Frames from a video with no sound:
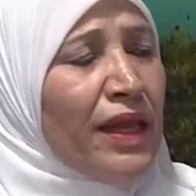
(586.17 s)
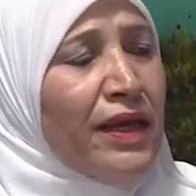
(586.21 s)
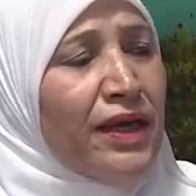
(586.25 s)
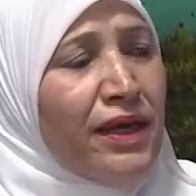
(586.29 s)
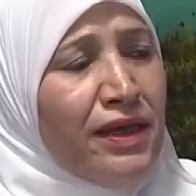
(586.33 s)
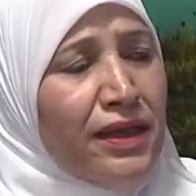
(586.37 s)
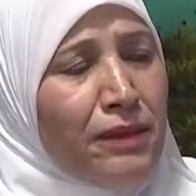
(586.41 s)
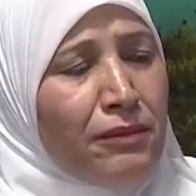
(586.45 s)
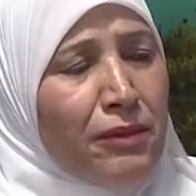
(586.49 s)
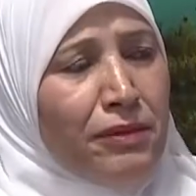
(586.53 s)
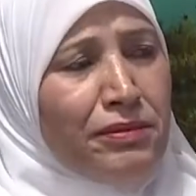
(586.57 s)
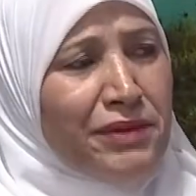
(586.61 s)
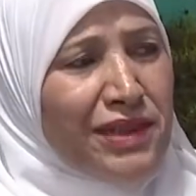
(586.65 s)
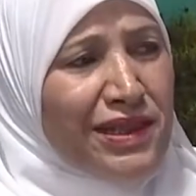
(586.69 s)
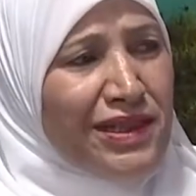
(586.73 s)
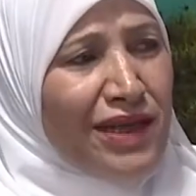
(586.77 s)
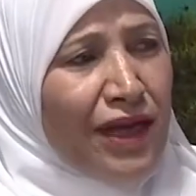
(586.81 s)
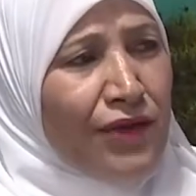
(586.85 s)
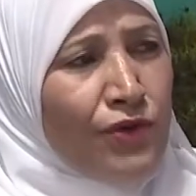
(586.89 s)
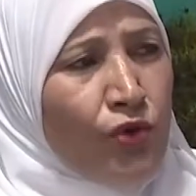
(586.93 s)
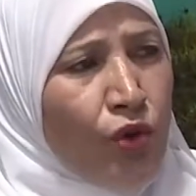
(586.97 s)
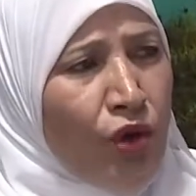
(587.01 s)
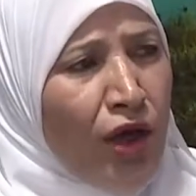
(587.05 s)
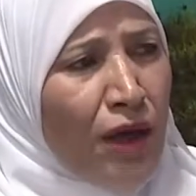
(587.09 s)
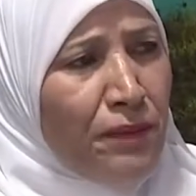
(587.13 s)
لما بتحكي عن
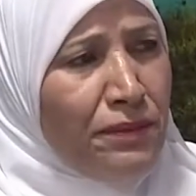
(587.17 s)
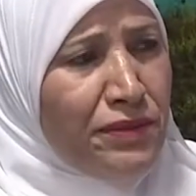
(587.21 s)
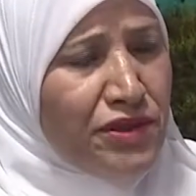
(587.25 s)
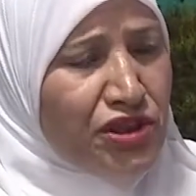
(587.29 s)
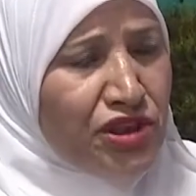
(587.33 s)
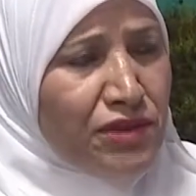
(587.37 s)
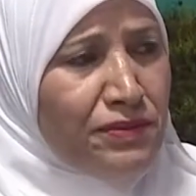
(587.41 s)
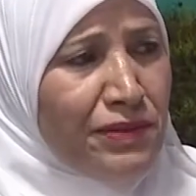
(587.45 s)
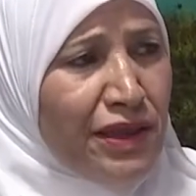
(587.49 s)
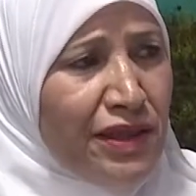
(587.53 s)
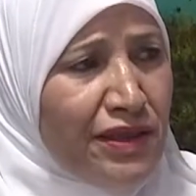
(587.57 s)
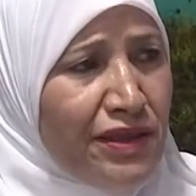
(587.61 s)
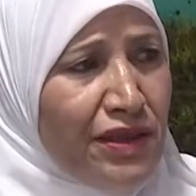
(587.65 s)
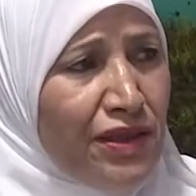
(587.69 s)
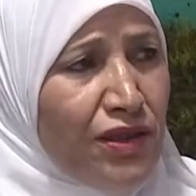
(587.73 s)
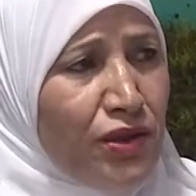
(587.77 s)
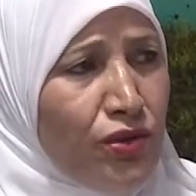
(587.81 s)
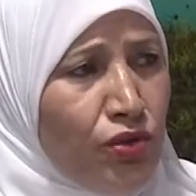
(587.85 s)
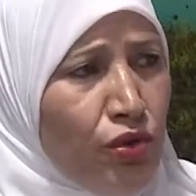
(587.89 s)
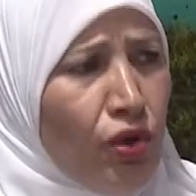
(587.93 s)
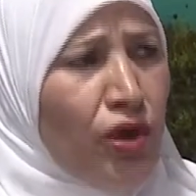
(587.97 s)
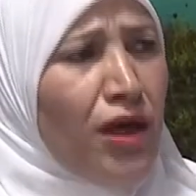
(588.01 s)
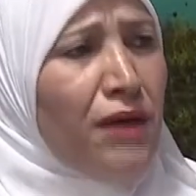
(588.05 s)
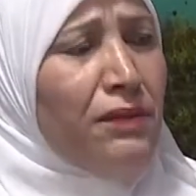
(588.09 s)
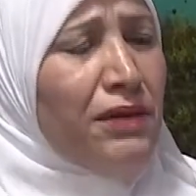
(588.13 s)
نخب اجتماعية
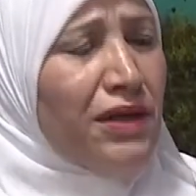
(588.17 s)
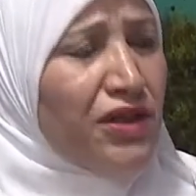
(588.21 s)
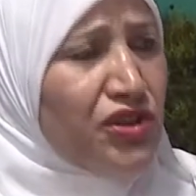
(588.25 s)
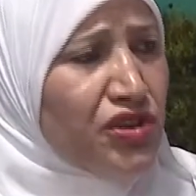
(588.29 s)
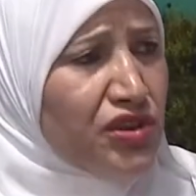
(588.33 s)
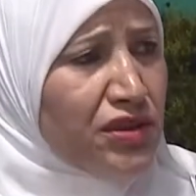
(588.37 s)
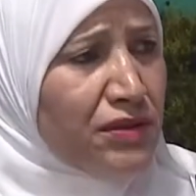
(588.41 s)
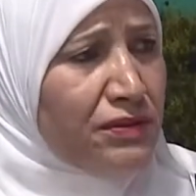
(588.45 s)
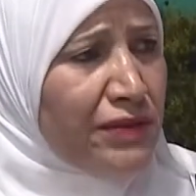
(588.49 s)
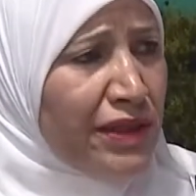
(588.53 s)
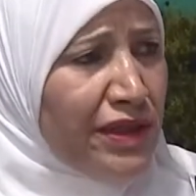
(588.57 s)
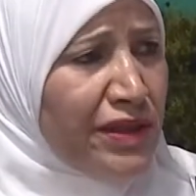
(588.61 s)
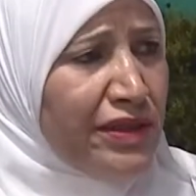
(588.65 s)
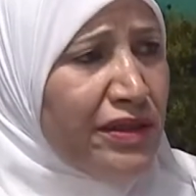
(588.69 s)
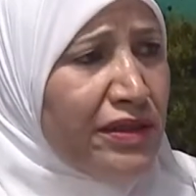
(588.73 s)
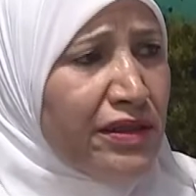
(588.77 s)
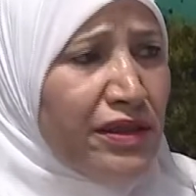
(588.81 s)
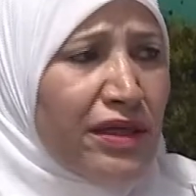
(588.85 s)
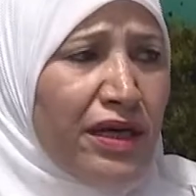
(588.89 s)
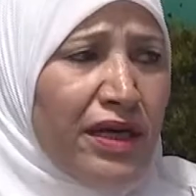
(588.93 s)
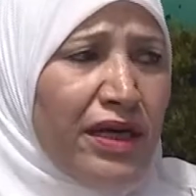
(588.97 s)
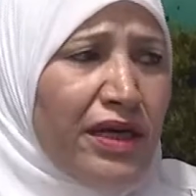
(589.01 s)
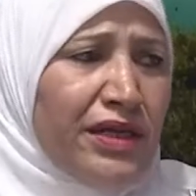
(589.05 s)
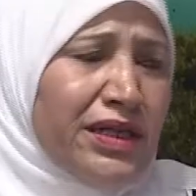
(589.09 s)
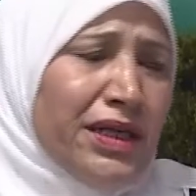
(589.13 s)
النخب الاجتماعية
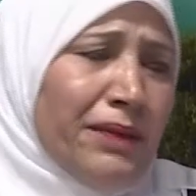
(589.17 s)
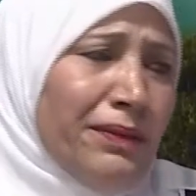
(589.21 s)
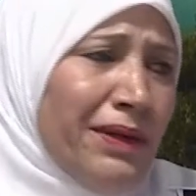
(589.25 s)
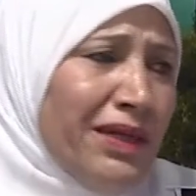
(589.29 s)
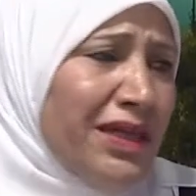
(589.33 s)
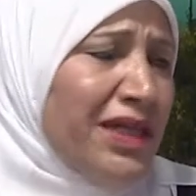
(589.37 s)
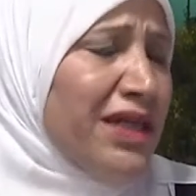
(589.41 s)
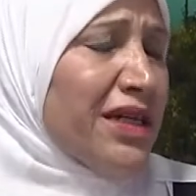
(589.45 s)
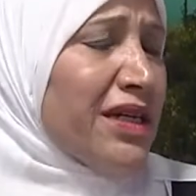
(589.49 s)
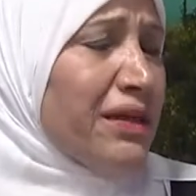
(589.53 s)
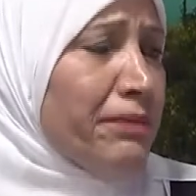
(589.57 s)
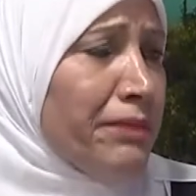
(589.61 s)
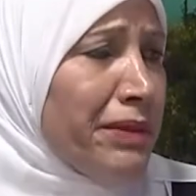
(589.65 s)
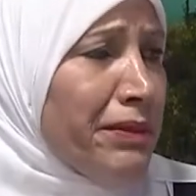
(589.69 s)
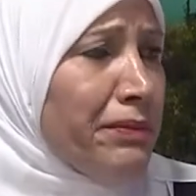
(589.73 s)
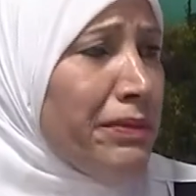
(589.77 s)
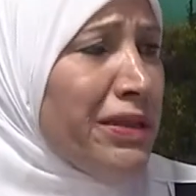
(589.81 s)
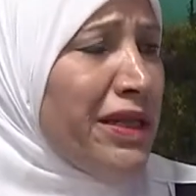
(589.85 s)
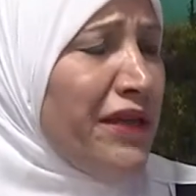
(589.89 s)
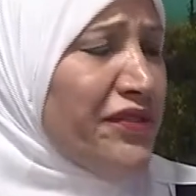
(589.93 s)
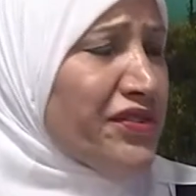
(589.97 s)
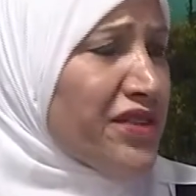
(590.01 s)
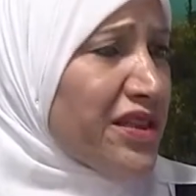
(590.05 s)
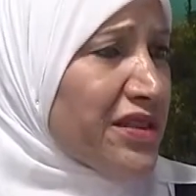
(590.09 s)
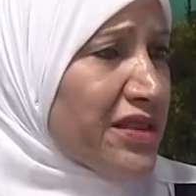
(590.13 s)
كمان هي
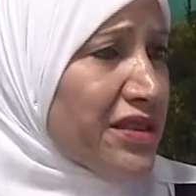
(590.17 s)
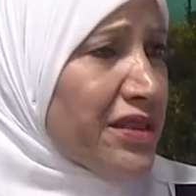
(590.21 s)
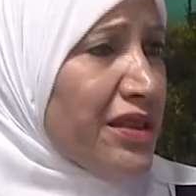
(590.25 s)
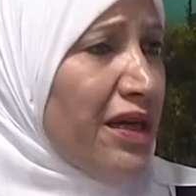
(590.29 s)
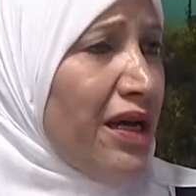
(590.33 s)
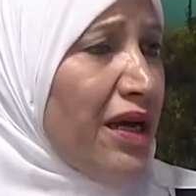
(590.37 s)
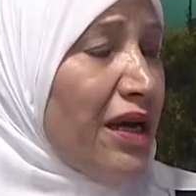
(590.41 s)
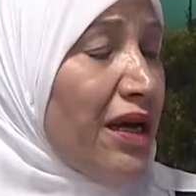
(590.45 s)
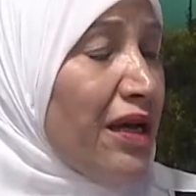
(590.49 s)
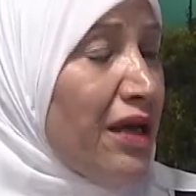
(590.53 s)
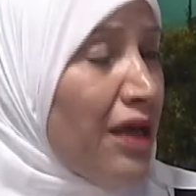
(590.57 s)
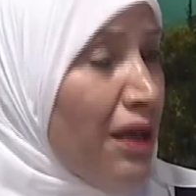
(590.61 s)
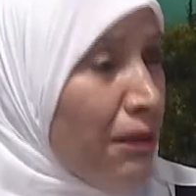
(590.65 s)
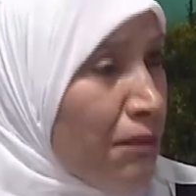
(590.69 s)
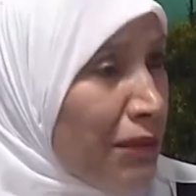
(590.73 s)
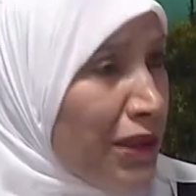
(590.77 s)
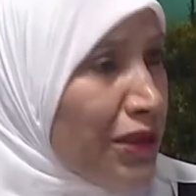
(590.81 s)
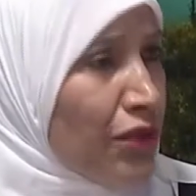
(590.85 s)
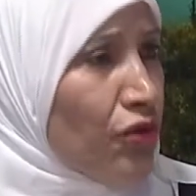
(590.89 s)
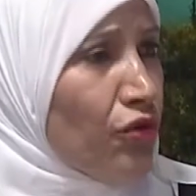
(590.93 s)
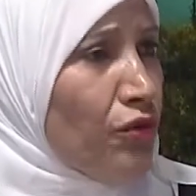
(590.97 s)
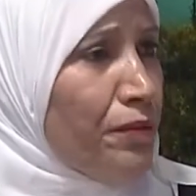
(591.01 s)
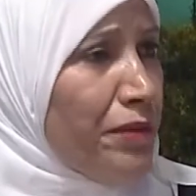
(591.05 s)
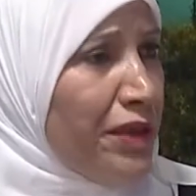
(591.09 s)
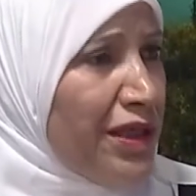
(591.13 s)
بنفس السياق
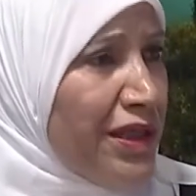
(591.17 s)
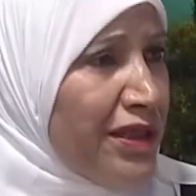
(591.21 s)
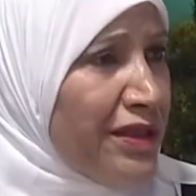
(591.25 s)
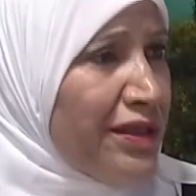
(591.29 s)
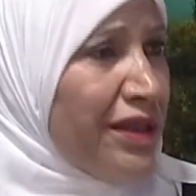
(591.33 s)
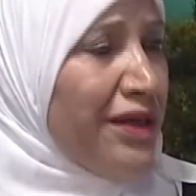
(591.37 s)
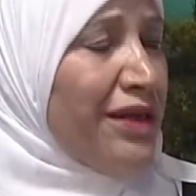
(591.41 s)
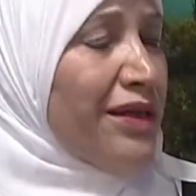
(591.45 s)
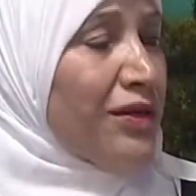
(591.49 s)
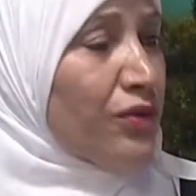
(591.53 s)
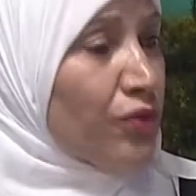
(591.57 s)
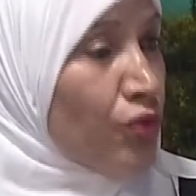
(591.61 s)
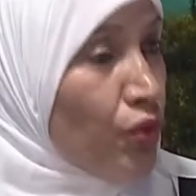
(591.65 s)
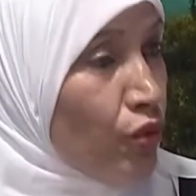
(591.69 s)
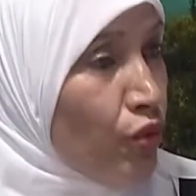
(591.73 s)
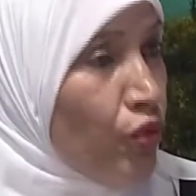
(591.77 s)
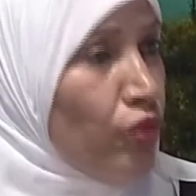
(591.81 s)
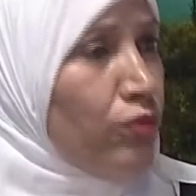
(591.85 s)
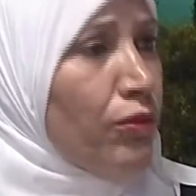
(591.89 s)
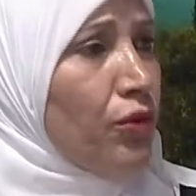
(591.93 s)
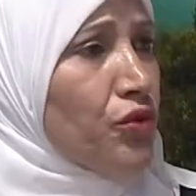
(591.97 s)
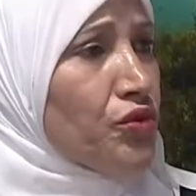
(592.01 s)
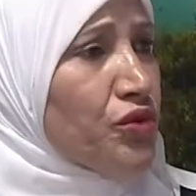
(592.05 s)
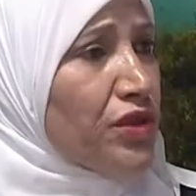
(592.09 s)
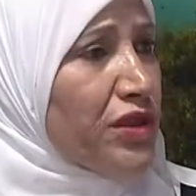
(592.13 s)
مطلوب إحنا نكون
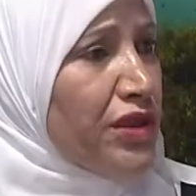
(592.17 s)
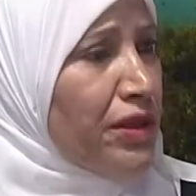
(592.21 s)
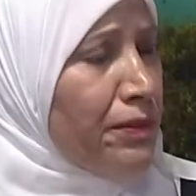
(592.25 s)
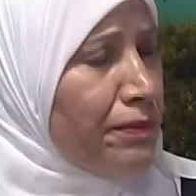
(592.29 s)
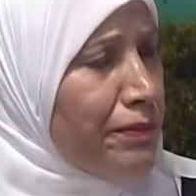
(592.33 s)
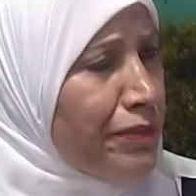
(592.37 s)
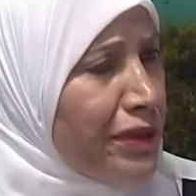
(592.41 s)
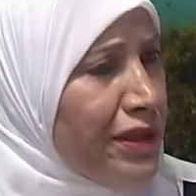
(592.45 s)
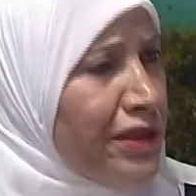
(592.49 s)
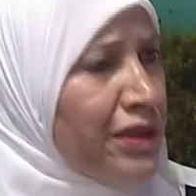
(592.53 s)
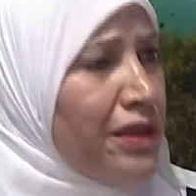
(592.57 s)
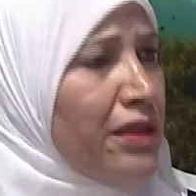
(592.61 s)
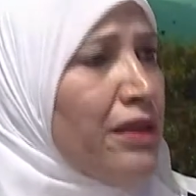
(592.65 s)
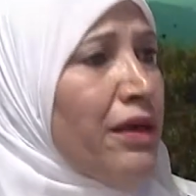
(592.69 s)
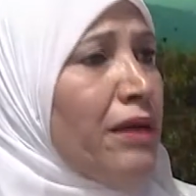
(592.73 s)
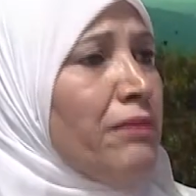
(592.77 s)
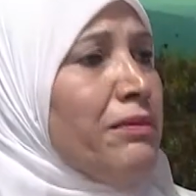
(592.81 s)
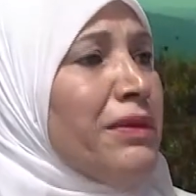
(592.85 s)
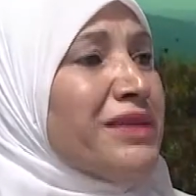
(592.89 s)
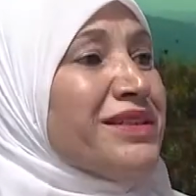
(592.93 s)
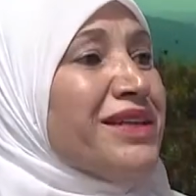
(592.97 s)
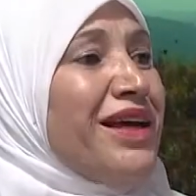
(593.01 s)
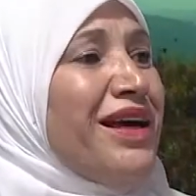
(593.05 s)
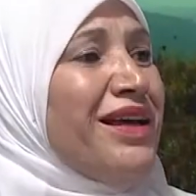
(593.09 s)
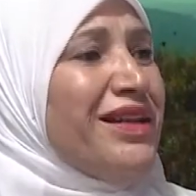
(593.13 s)
موجودين
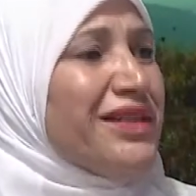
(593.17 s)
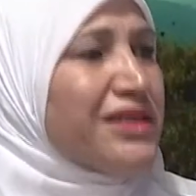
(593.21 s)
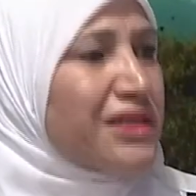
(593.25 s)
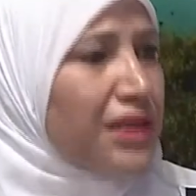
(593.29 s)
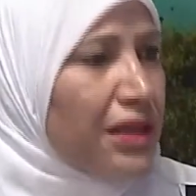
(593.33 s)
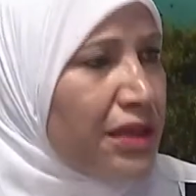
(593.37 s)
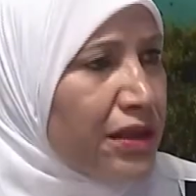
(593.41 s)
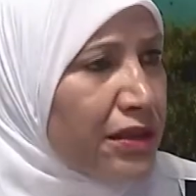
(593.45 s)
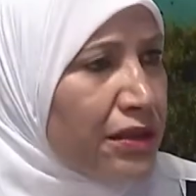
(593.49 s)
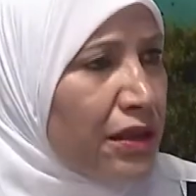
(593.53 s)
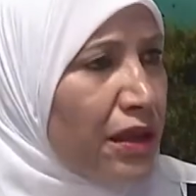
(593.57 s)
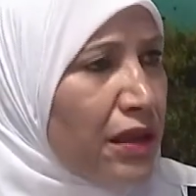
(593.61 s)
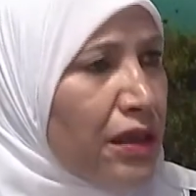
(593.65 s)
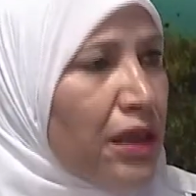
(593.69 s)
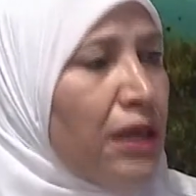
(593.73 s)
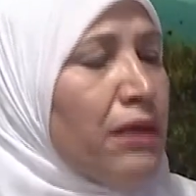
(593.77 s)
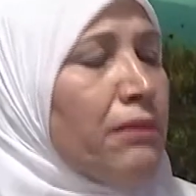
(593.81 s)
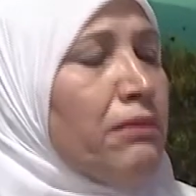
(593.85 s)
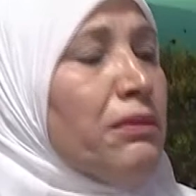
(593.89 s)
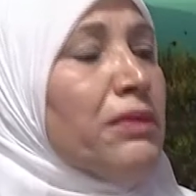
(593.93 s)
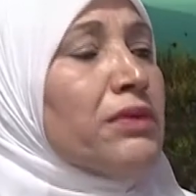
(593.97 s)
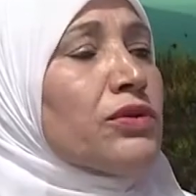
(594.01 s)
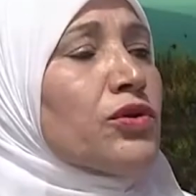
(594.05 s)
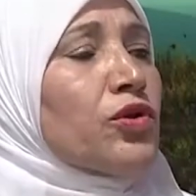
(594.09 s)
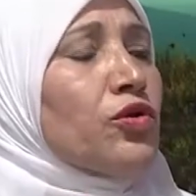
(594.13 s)
بمجال مجالس الاداره
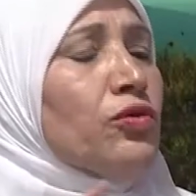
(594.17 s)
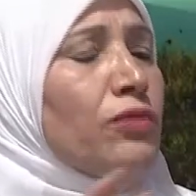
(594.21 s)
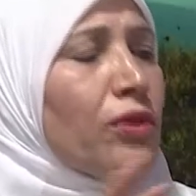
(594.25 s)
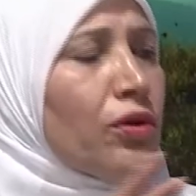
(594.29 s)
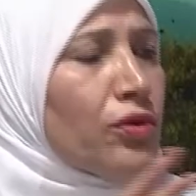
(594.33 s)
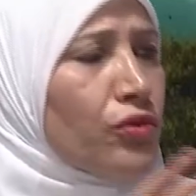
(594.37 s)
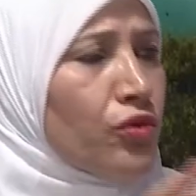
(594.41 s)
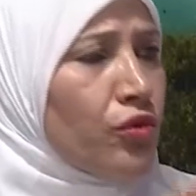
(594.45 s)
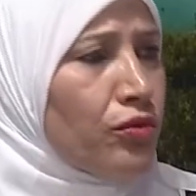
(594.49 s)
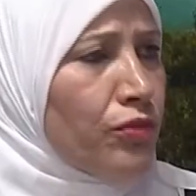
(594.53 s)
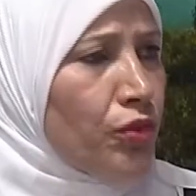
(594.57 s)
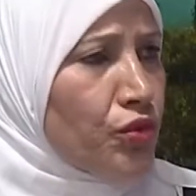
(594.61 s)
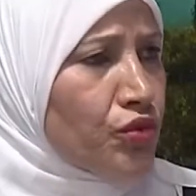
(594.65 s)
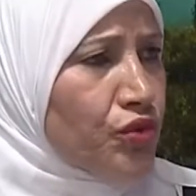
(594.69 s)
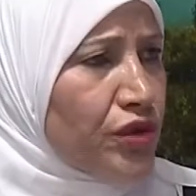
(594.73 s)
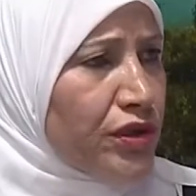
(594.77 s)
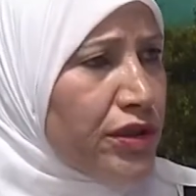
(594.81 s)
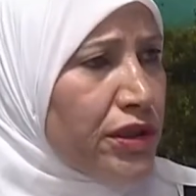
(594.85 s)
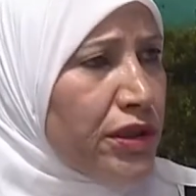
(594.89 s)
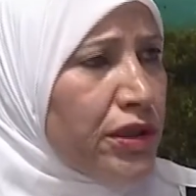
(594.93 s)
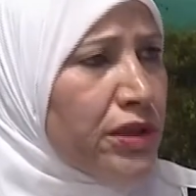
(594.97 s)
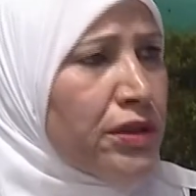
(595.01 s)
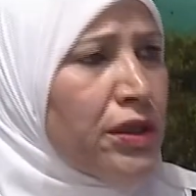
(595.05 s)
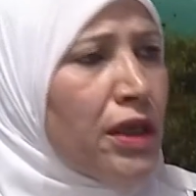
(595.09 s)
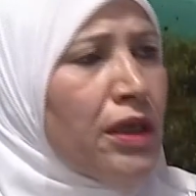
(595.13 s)
مطلوبه نكون
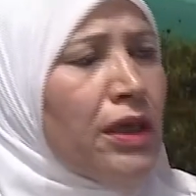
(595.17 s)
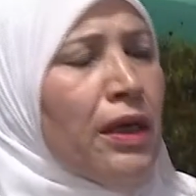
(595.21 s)
موجودين